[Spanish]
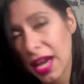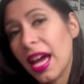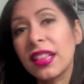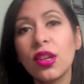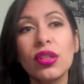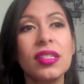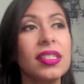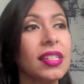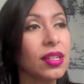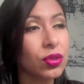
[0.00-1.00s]

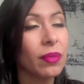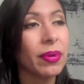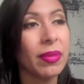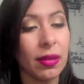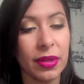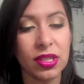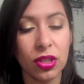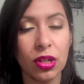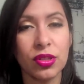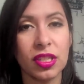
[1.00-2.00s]
Entonces es una primera impresión
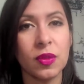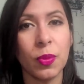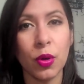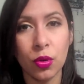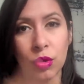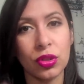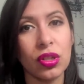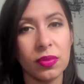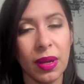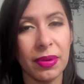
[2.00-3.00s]
de los tres
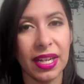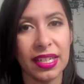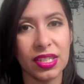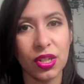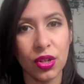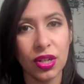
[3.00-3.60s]
productos, mi aplicación